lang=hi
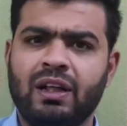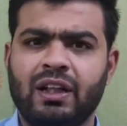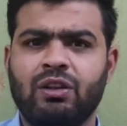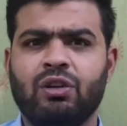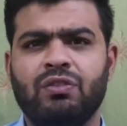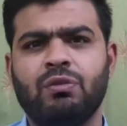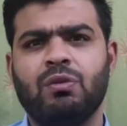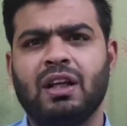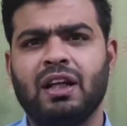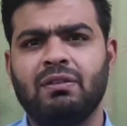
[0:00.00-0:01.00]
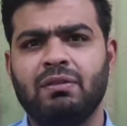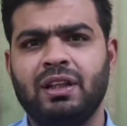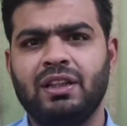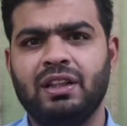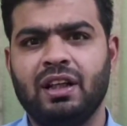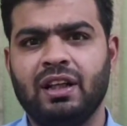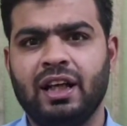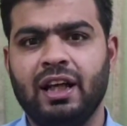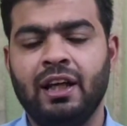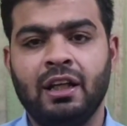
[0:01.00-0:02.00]
बाकी काफ़ी ममालिक में भी ये चला
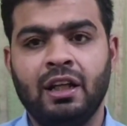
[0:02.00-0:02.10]
गया है